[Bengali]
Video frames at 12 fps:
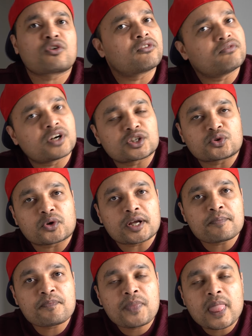কনভার্ট করে
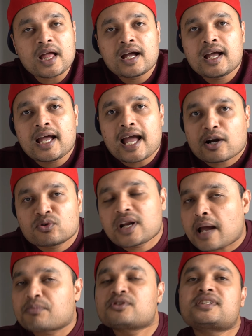এখন
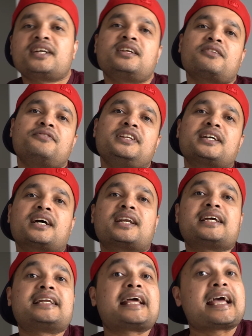অ্যাপল সাইডার
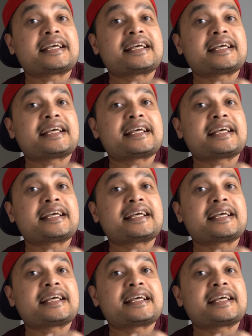ভিনেগারের